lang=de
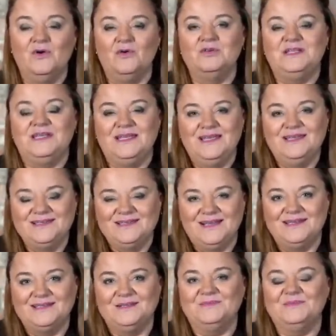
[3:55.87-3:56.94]
Und die
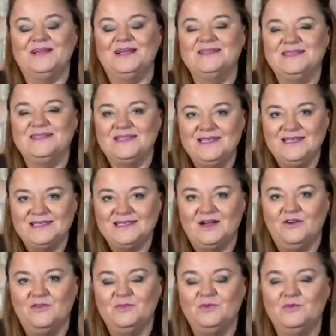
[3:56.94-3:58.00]
Gegenseite kann sich nicht
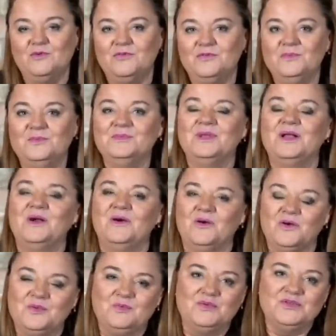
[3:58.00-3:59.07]
drauf berufen
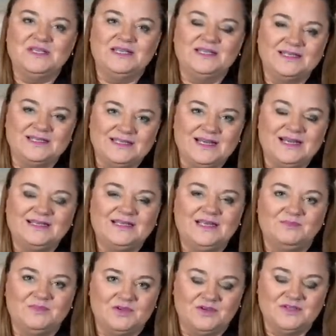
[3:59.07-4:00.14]
und muss Ihnen das Geld
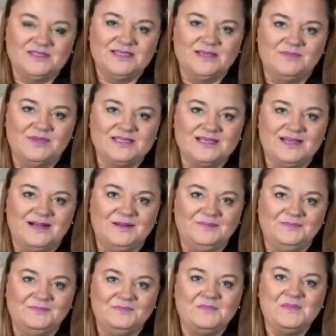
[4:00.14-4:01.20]
eben trotzdem bezahlen.
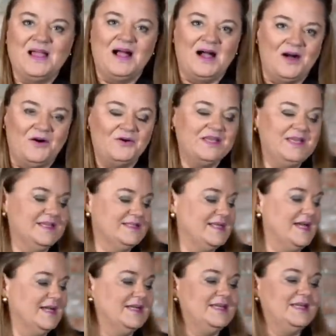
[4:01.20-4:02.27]
Auch hier
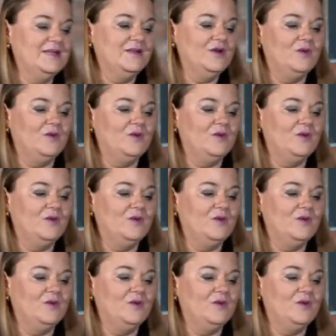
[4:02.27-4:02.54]
zeige ich Ihnen